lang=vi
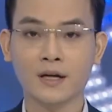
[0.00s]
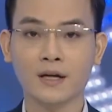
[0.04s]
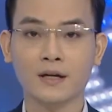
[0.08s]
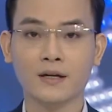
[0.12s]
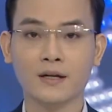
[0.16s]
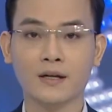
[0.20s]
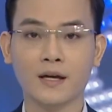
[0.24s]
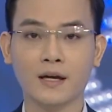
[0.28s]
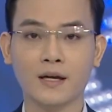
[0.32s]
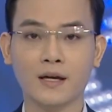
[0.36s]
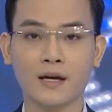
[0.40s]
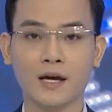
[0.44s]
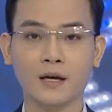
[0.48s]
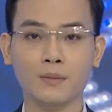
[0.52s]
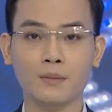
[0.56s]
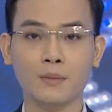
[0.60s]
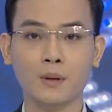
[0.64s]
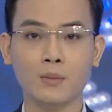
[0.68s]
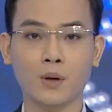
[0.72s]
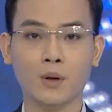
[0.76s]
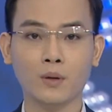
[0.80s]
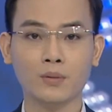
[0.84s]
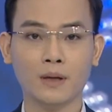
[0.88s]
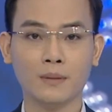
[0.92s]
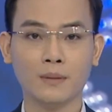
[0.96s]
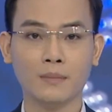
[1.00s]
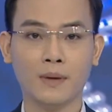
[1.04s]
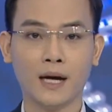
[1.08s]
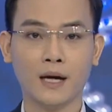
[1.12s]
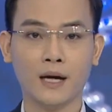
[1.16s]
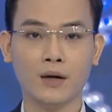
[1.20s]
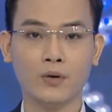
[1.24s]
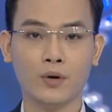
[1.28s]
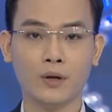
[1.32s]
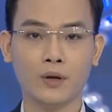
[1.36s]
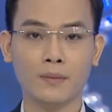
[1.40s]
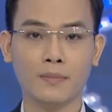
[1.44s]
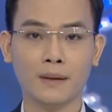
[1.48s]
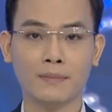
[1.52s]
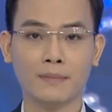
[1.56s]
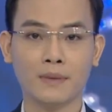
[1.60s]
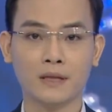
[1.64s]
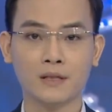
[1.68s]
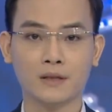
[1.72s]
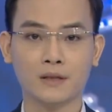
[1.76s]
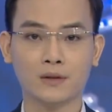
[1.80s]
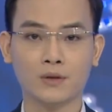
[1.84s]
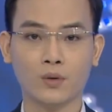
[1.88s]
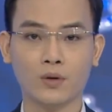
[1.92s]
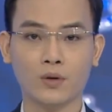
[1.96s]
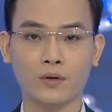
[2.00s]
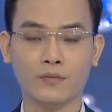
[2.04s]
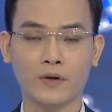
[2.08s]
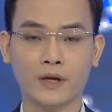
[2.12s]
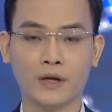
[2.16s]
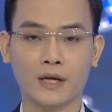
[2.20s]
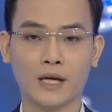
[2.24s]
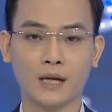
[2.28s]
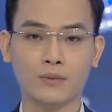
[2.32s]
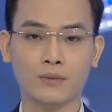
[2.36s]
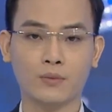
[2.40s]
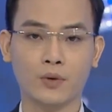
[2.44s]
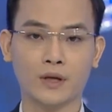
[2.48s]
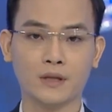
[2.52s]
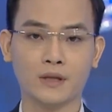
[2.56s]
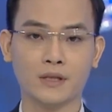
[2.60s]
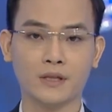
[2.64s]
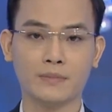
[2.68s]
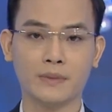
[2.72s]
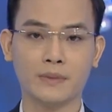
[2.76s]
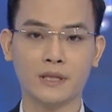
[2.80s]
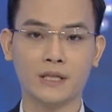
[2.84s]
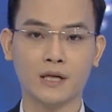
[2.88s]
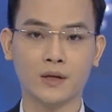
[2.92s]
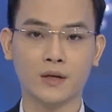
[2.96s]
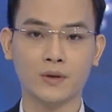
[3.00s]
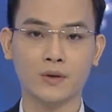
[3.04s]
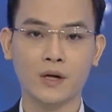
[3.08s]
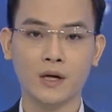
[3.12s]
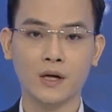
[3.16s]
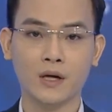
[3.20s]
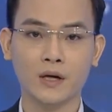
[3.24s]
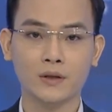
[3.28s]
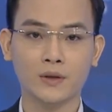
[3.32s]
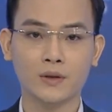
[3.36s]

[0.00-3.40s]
Ngày 21 tháng 3, Ủy ban Mặt trận Tổ quốc Việt Nam huyện Chư Minh Châu